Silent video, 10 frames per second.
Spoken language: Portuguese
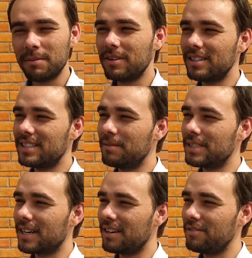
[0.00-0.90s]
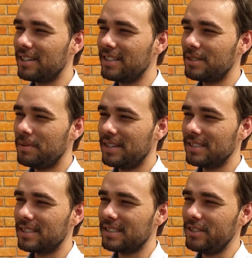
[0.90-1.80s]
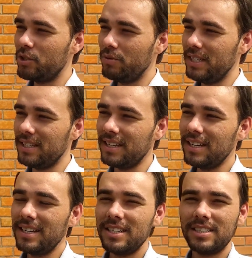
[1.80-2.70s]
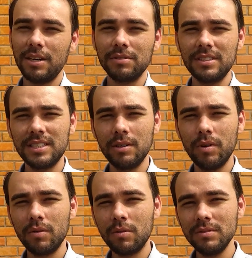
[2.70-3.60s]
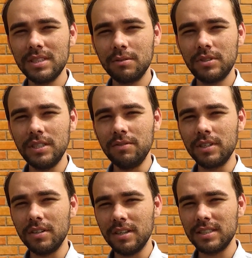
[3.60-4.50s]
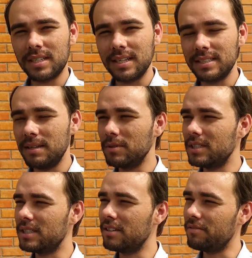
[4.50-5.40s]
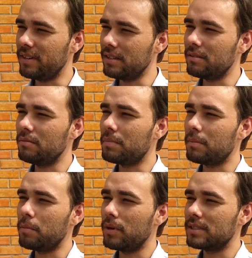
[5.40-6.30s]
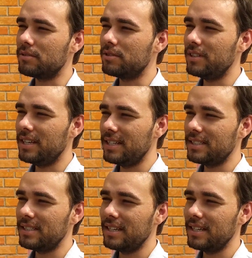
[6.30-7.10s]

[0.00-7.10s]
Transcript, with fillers: nós teremos a Caravana da Esperança aqui em Juína. Já é o terceiro ano consecutivo que nós trazemos esse evento para a população juinense,